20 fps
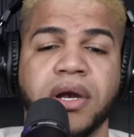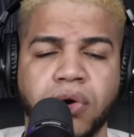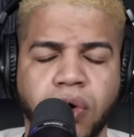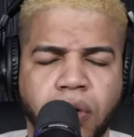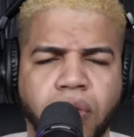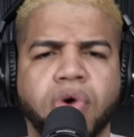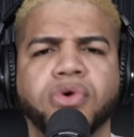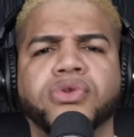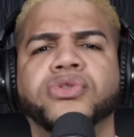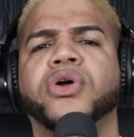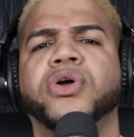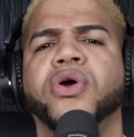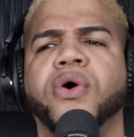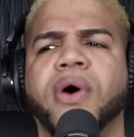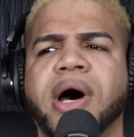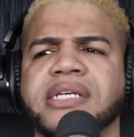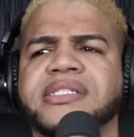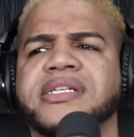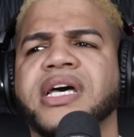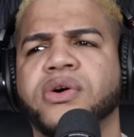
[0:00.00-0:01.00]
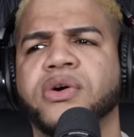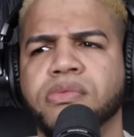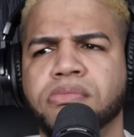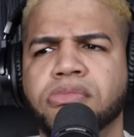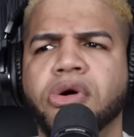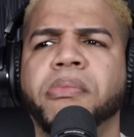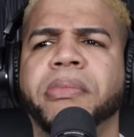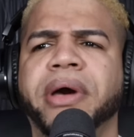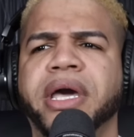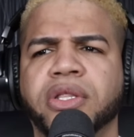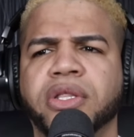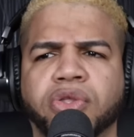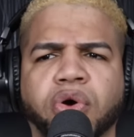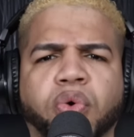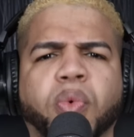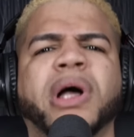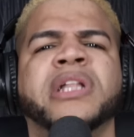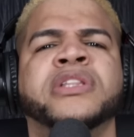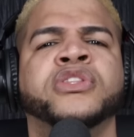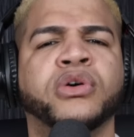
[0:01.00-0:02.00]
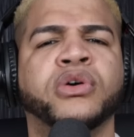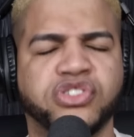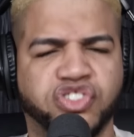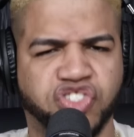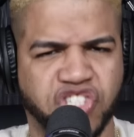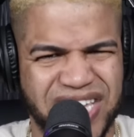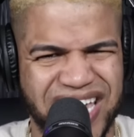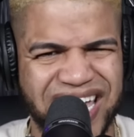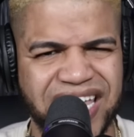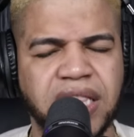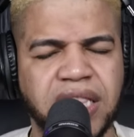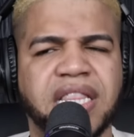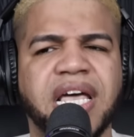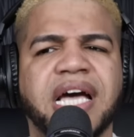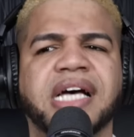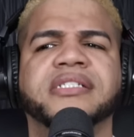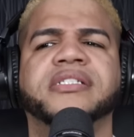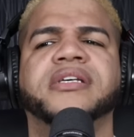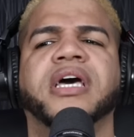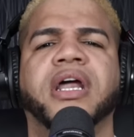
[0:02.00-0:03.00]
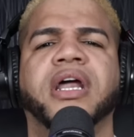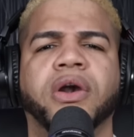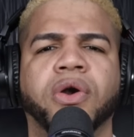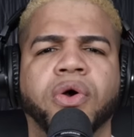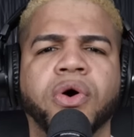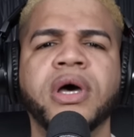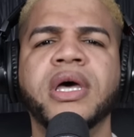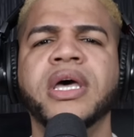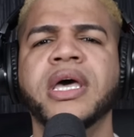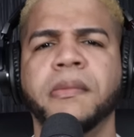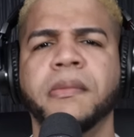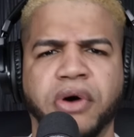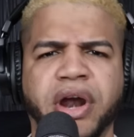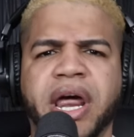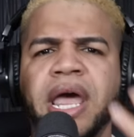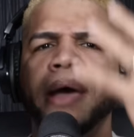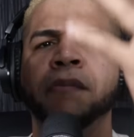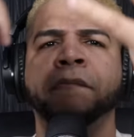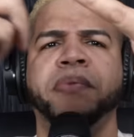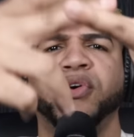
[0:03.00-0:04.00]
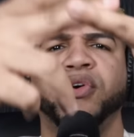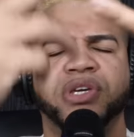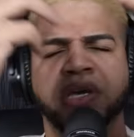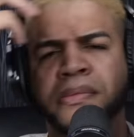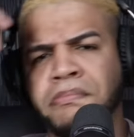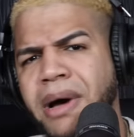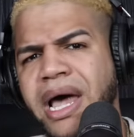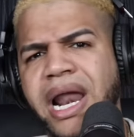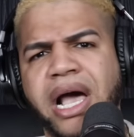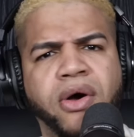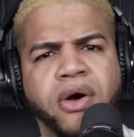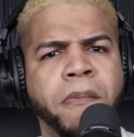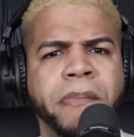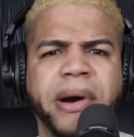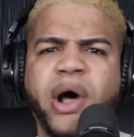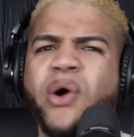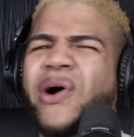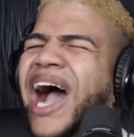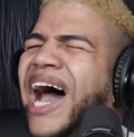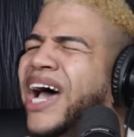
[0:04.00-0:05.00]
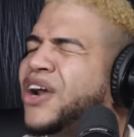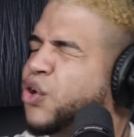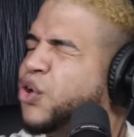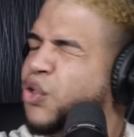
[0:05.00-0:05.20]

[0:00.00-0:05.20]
locos. Uno lo hace en un momento cuando siente hacerlo. Por ejemplo, Chimbala ha comprado carro